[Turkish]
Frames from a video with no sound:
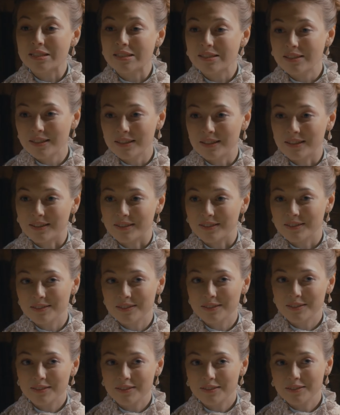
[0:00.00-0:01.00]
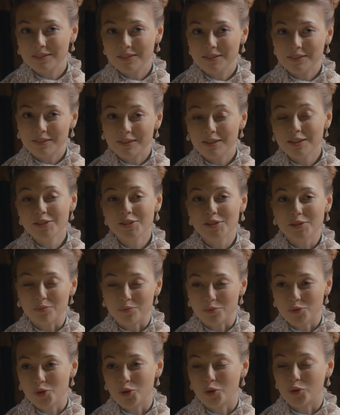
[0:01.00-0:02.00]
değil,
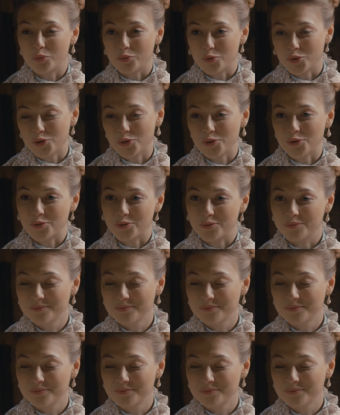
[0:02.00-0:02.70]
Nedim söylemiş sözü.